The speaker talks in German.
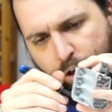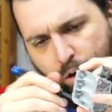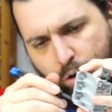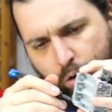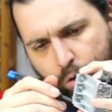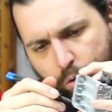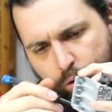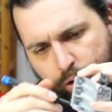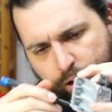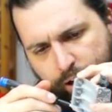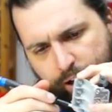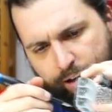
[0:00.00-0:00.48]

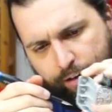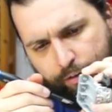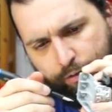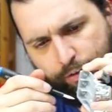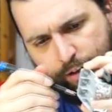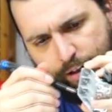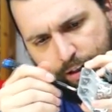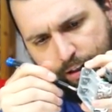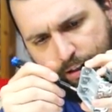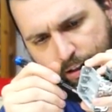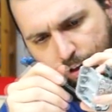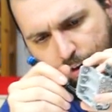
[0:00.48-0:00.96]
Oder
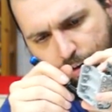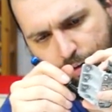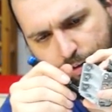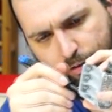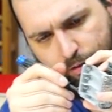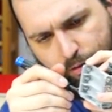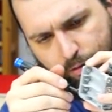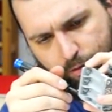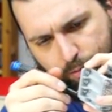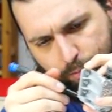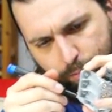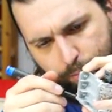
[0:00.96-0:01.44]
einfach
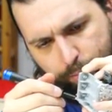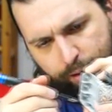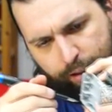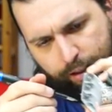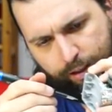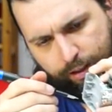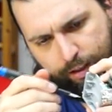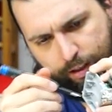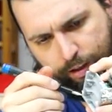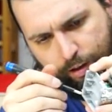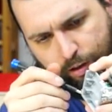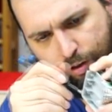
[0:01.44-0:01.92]
diesen
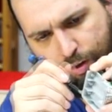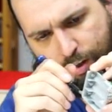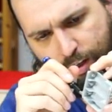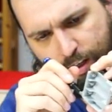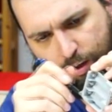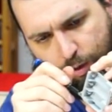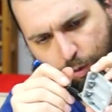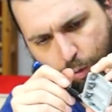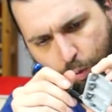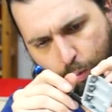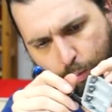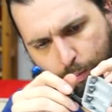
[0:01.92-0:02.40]
PTC
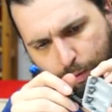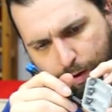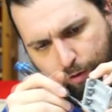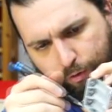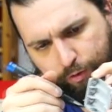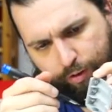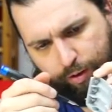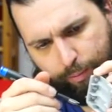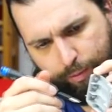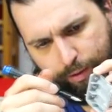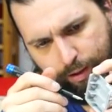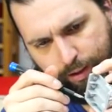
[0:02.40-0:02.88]
oben auf
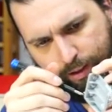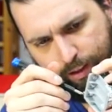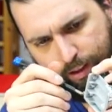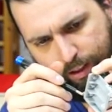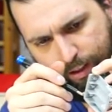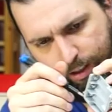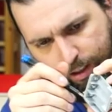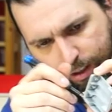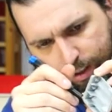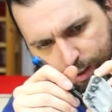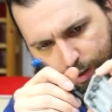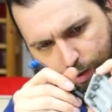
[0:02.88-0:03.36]
die
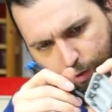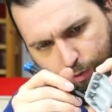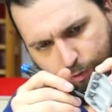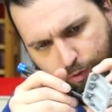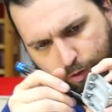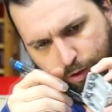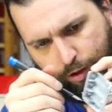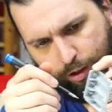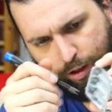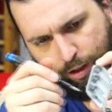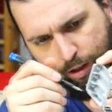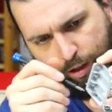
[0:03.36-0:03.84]
Platine drauf,
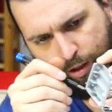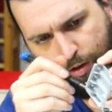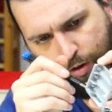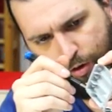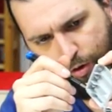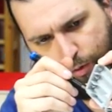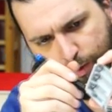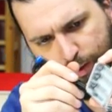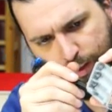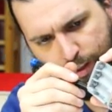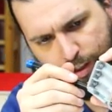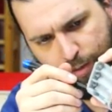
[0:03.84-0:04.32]

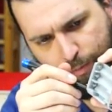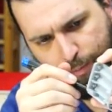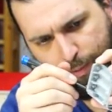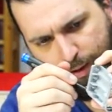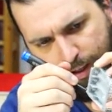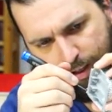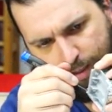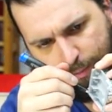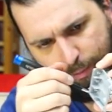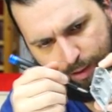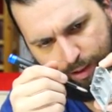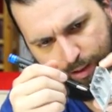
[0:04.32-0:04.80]
so wie ich es bei
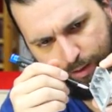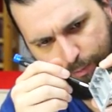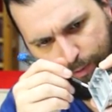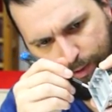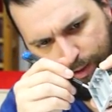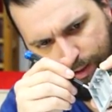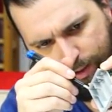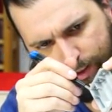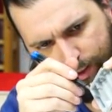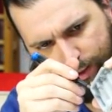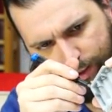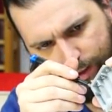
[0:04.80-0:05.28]
all meinen
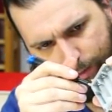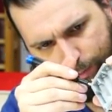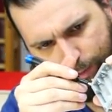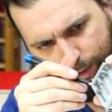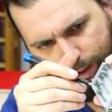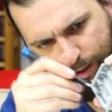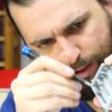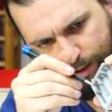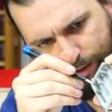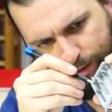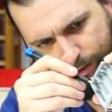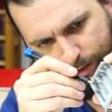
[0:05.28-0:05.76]
Platinen
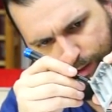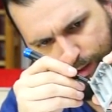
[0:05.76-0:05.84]
mache.